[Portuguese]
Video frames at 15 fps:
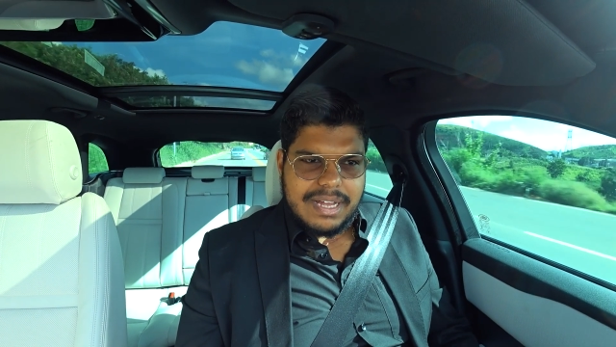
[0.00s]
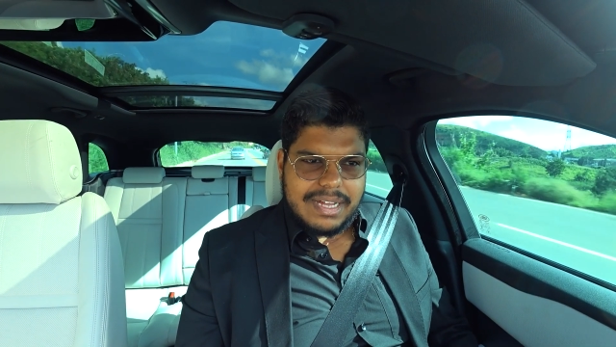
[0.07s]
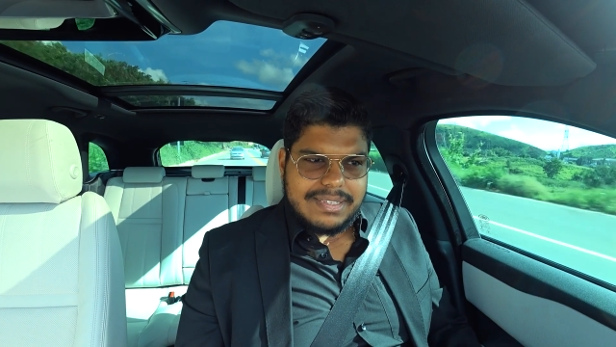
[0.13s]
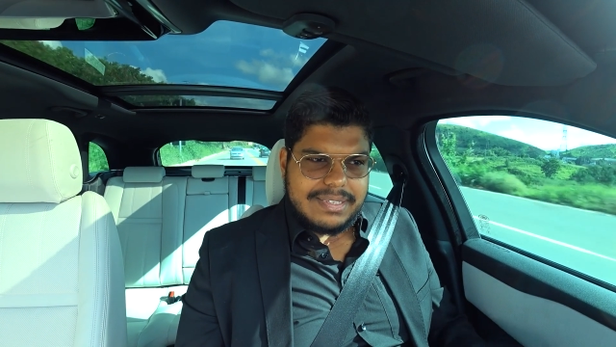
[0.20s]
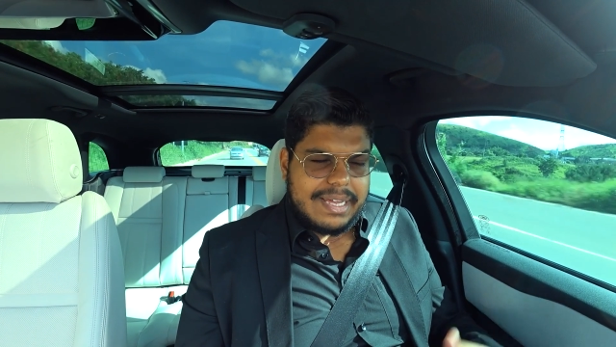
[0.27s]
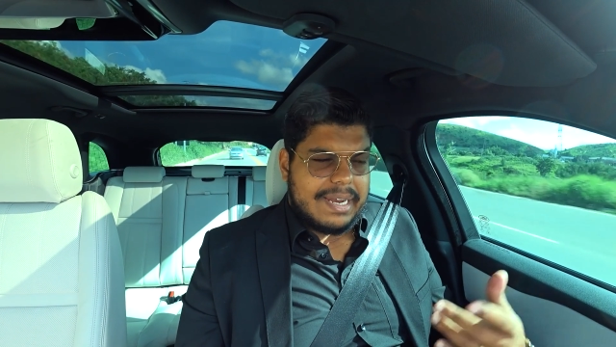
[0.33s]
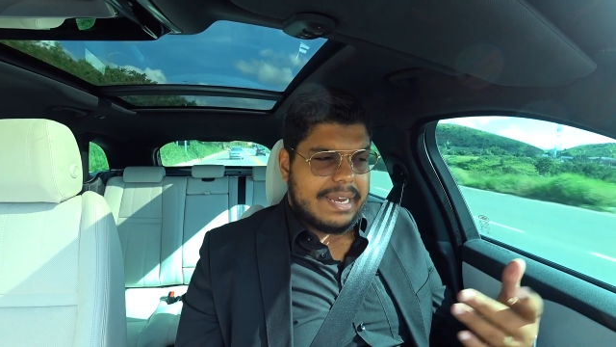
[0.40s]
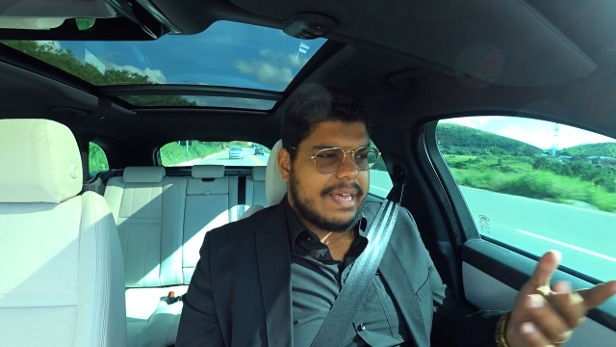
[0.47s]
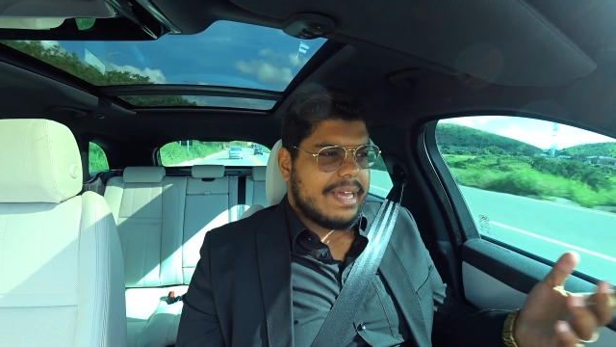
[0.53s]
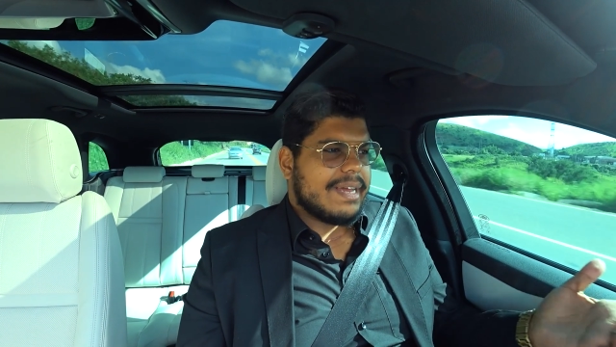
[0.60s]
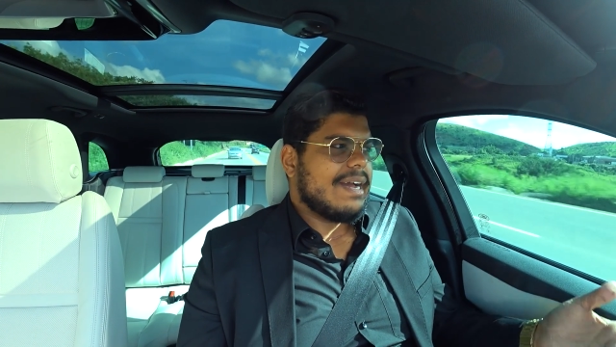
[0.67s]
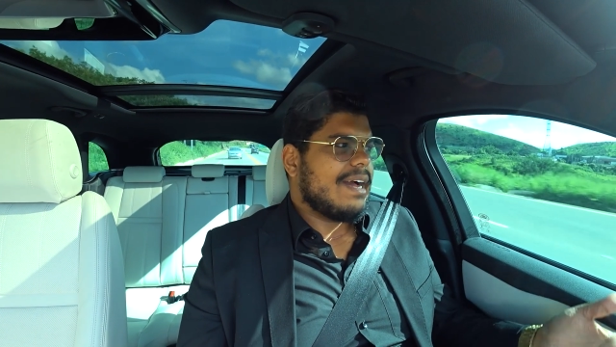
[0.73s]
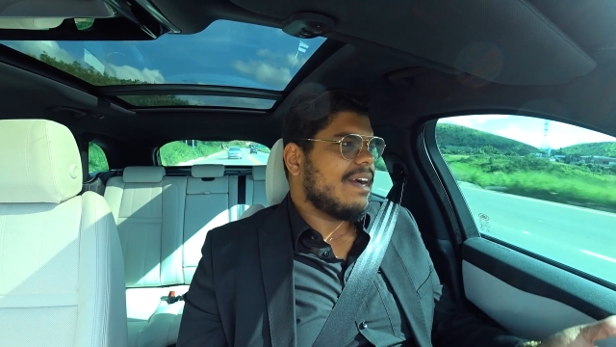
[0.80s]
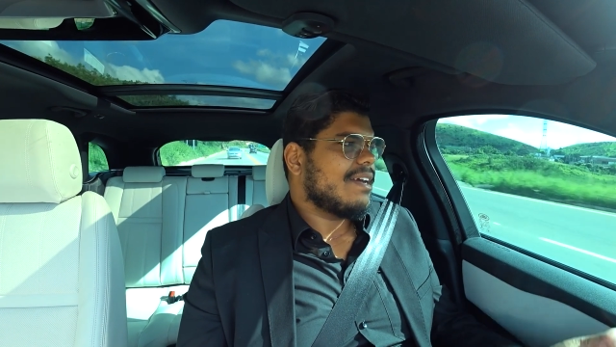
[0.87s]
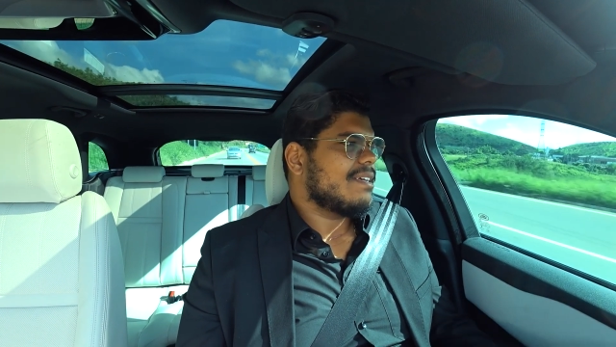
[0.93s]
até
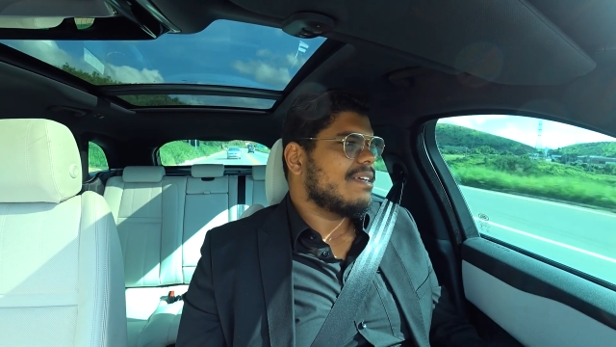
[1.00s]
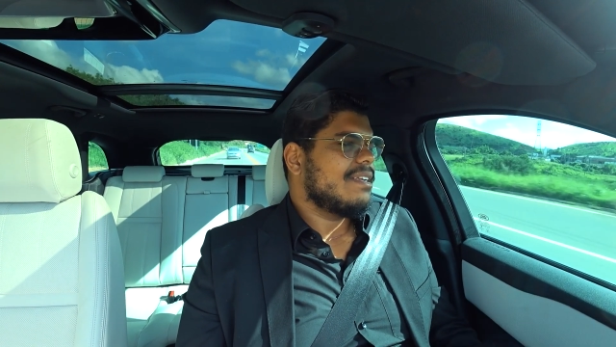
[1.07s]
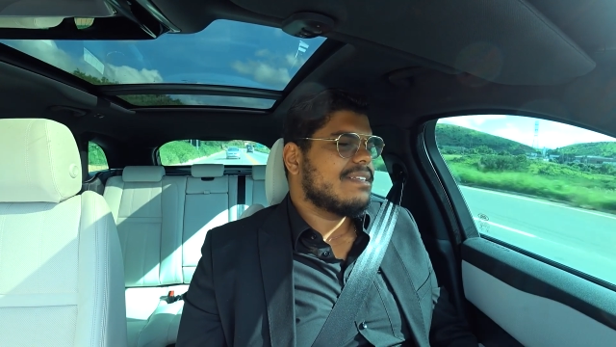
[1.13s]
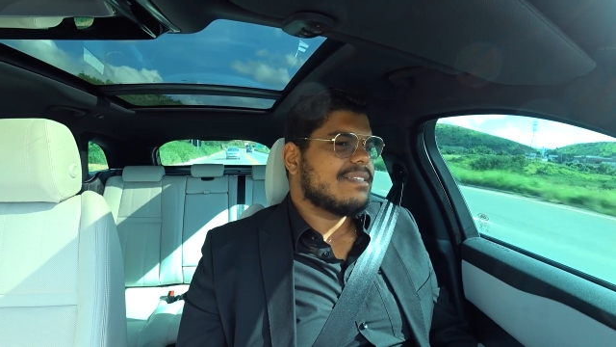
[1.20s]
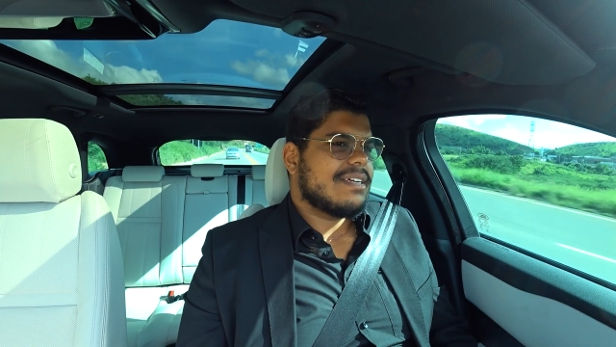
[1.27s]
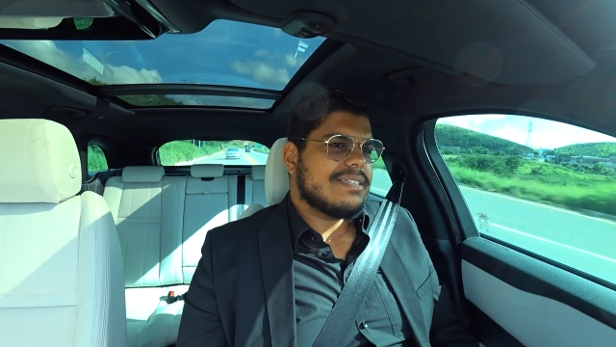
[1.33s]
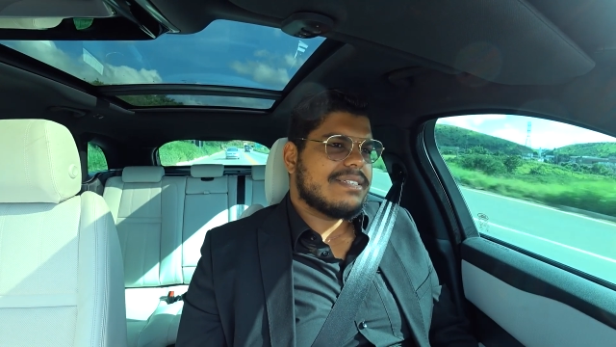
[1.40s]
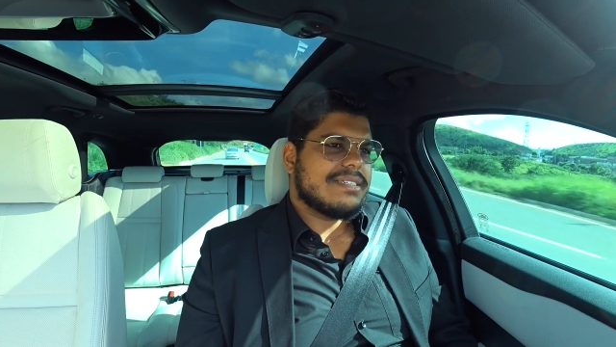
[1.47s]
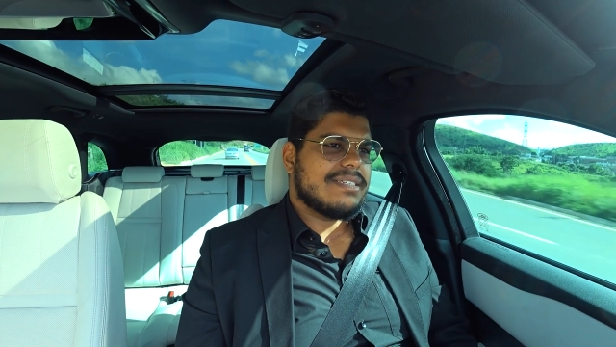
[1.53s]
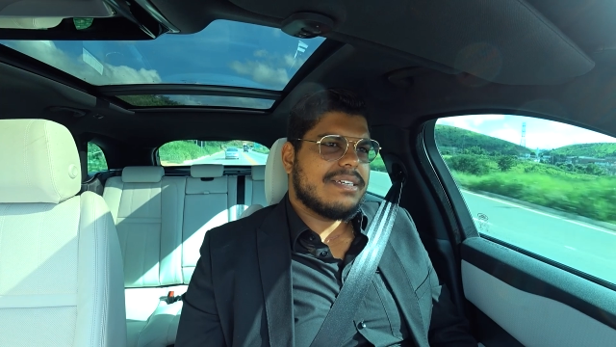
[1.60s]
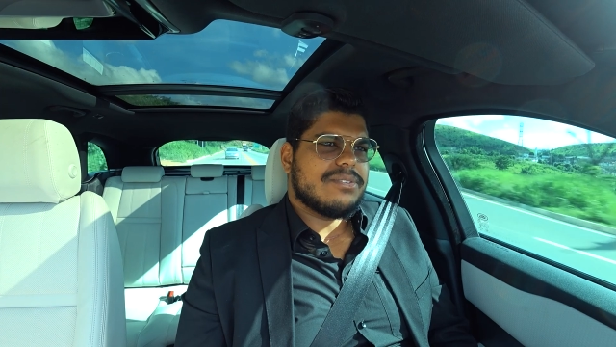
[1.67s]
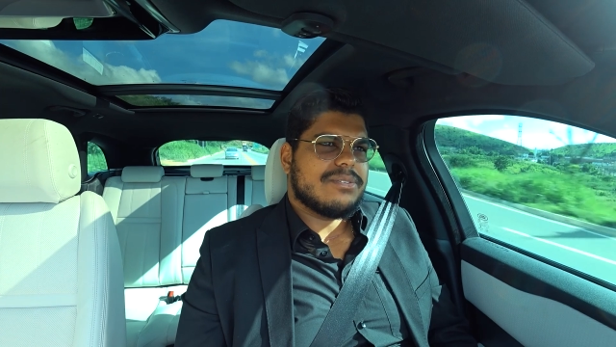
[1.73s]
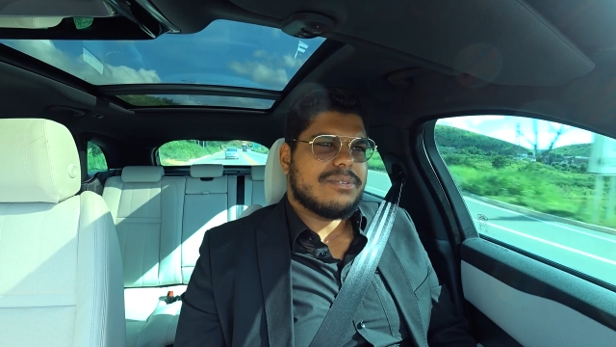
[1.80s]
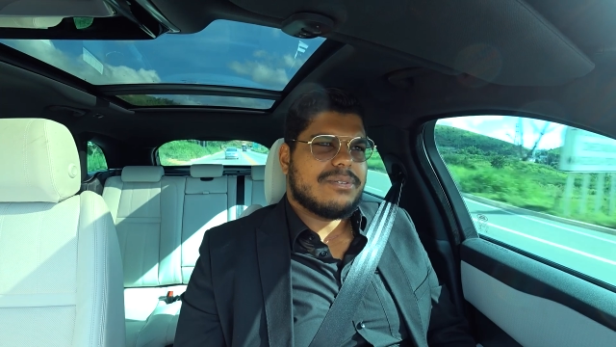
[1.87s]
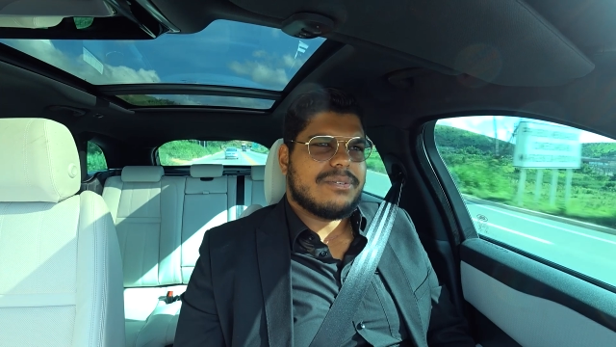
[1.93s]
alegar que ele está
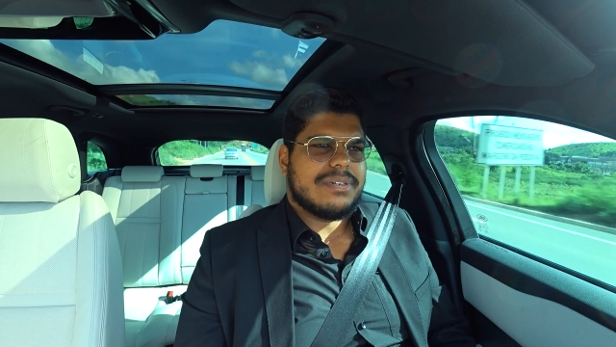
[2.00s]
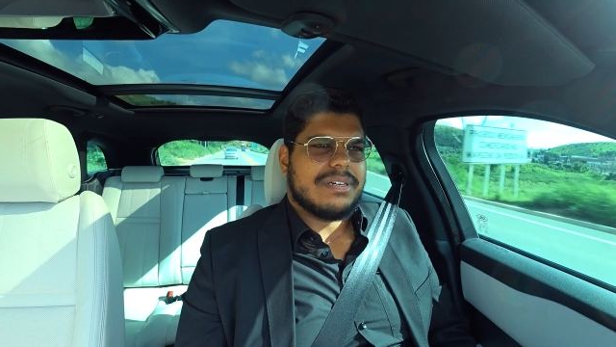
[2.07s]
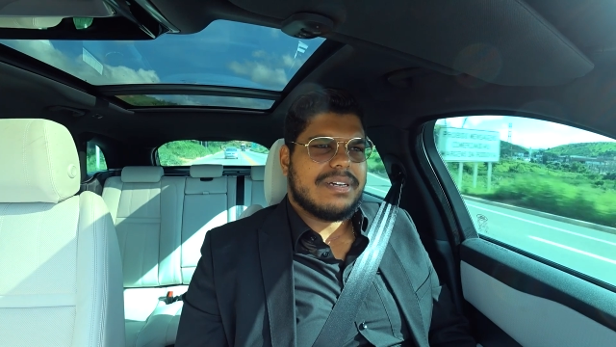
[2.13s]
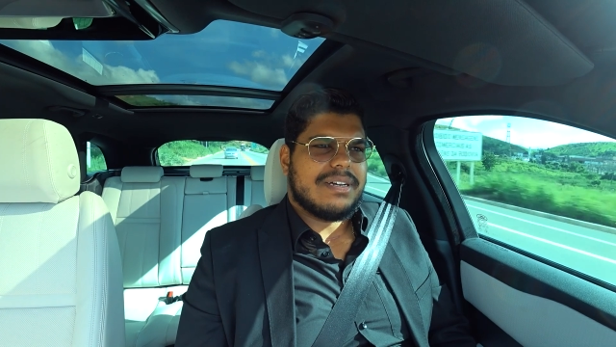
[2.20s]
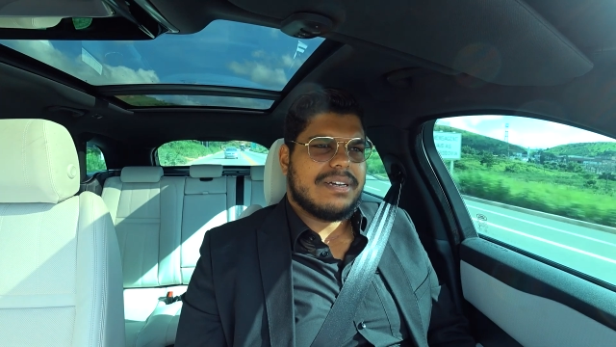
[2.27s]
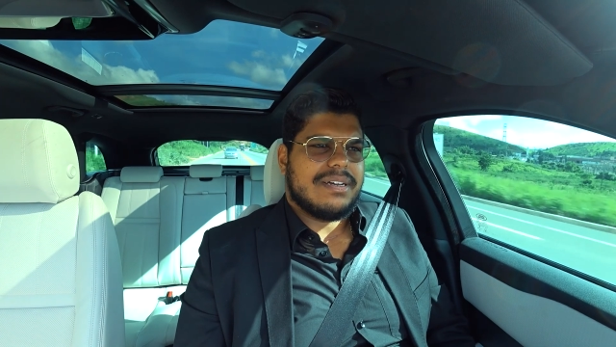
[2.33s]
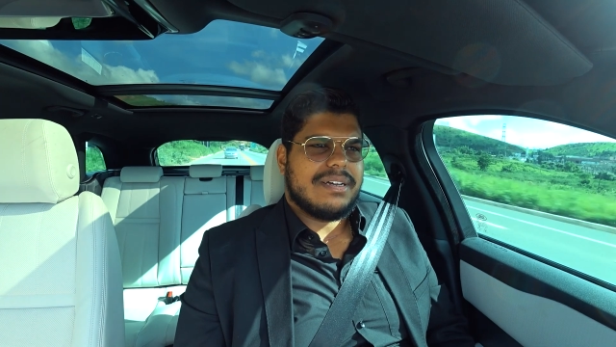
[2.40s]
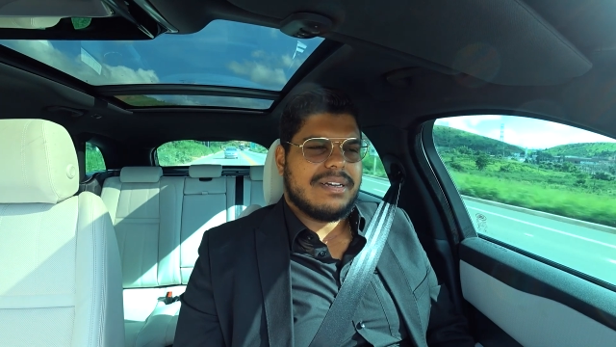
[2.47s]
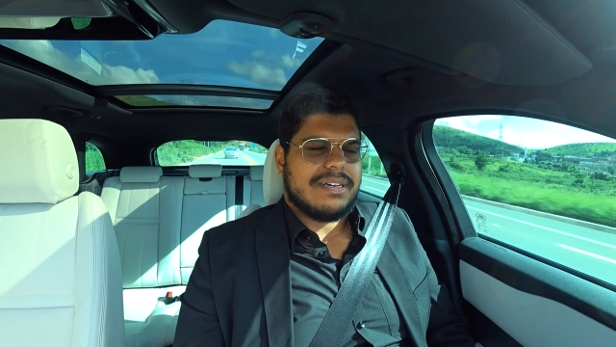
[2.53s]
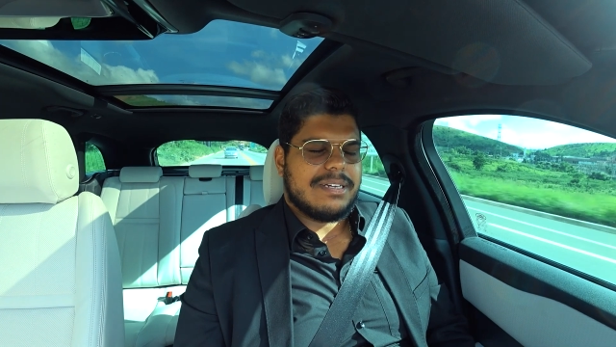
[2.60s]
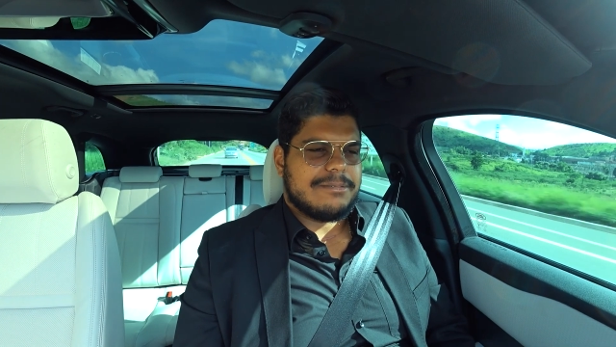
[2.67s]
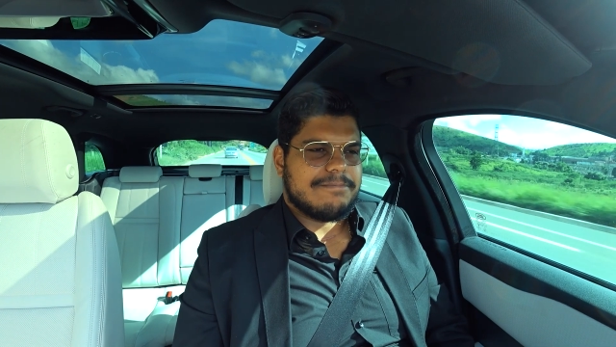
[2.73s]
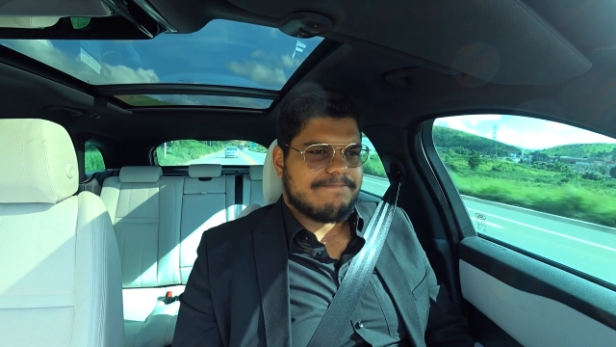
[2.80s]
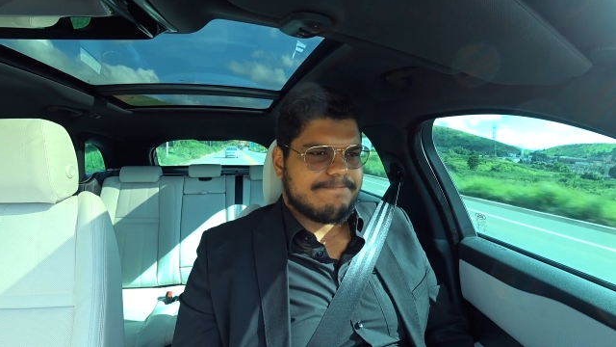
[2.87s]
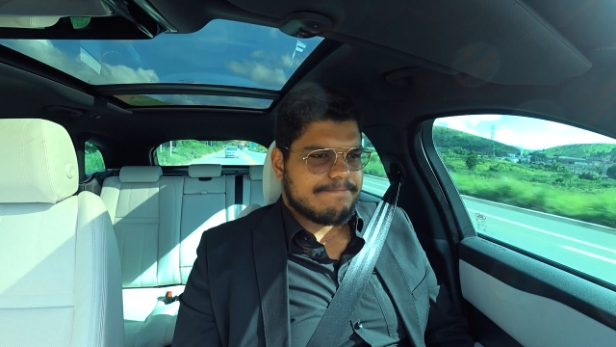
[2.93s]
sendo. É,